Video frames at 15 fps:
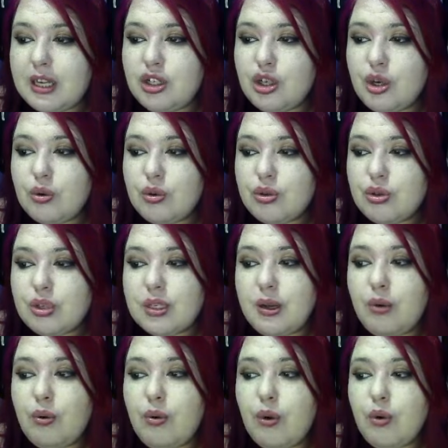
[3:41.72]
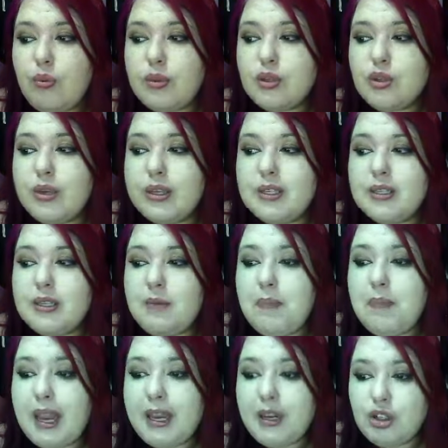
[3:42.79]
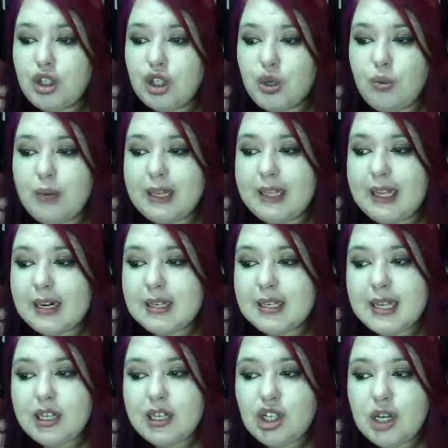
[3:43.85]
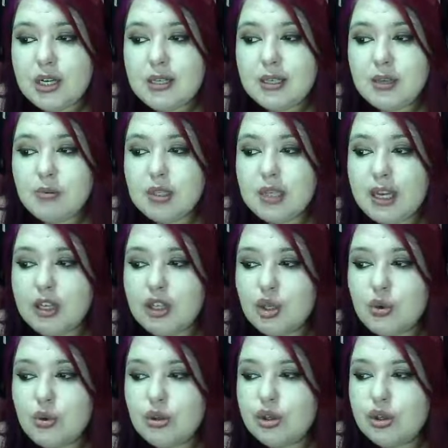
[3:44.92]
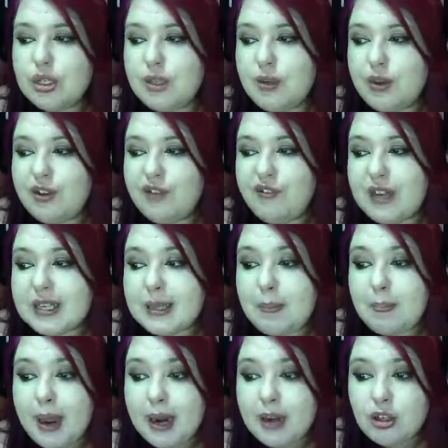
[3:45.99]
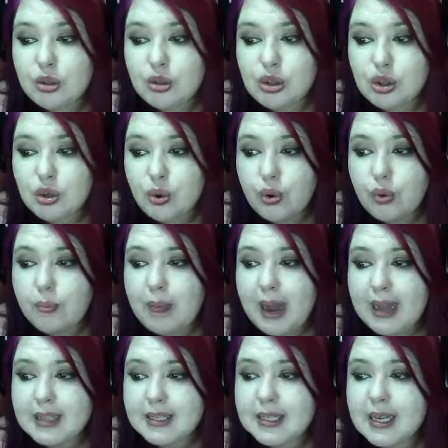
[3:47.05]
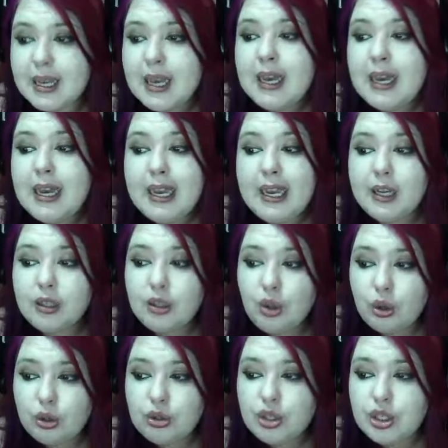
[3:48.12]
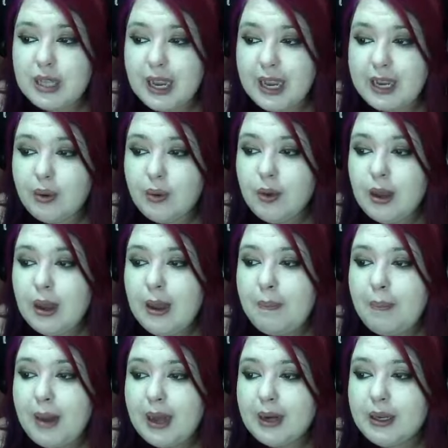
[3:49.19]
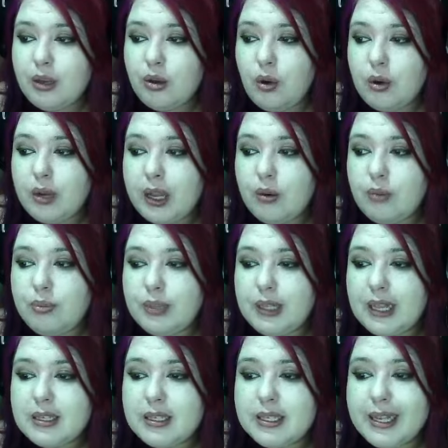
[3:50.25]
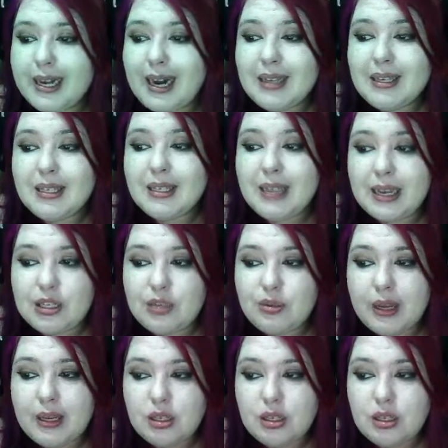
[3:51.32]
de construção com algumas coisas em mente. Uma delas é que tinha que ser um set de construção que faça parte do jogo base e que todos tenham para que qualquer um pudesse ter acesso a esse